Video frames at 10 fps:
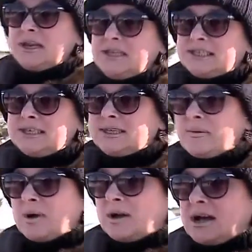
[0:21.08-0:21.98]
резкий
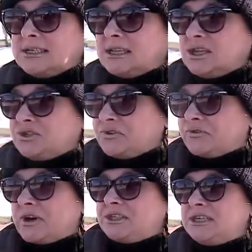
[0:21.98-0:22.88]
запах газа даже
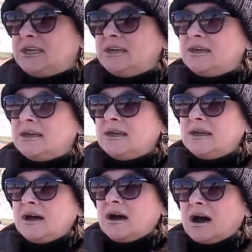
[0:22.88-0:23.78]
в квартире.
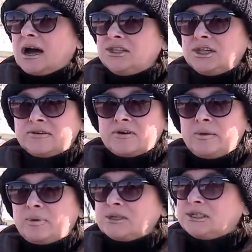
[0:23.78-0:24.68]
Даже в квартире? От этого
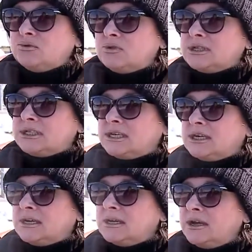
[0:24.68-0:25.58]
и проснулась
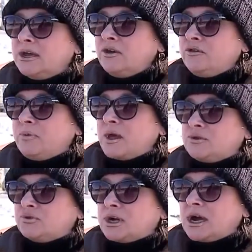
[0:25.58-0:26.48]
да в
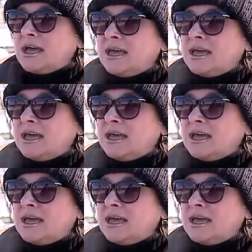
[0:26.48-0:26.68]
5 утра.